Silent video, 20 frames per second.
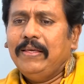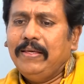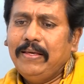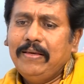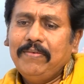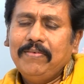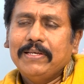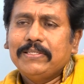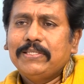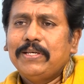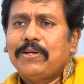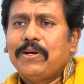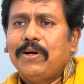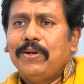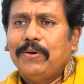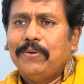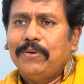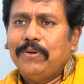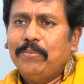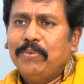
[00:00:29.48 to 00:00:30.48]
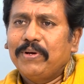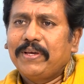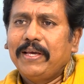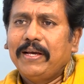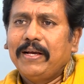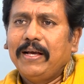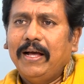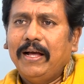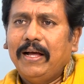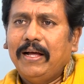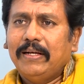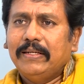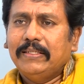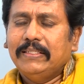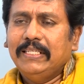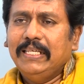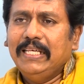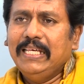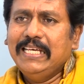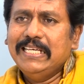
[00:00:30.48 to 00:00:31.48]
ఈ వేసవికాలంలో ముఖ్యంగా
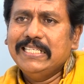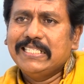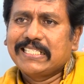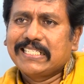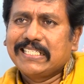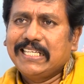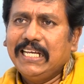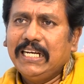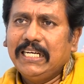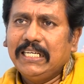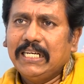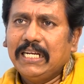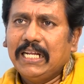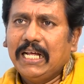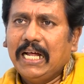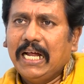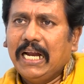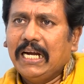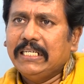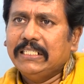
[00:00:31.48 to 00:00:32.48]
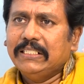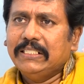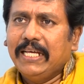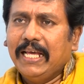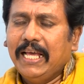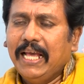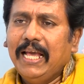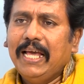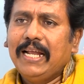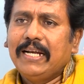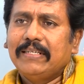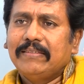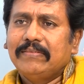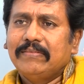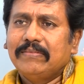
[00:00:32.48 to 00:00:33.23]
ఈ స్కిన్ అండ్ హెయిర్